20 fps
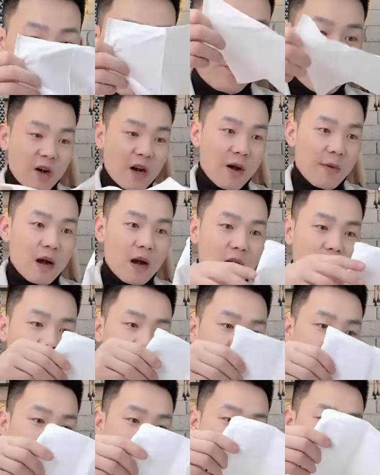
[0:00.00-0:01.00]
八
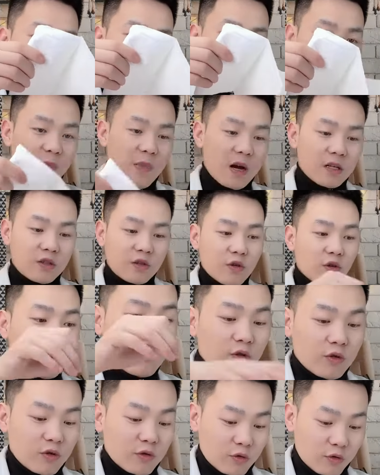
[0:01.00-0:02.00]
八八九，
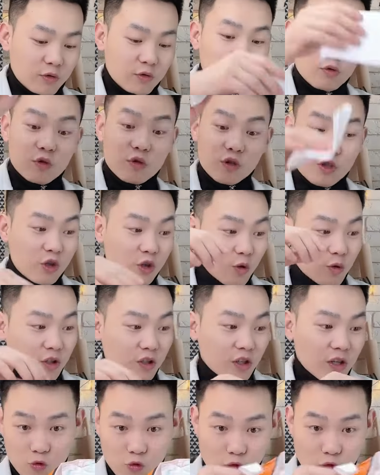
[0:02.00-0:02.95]
九十。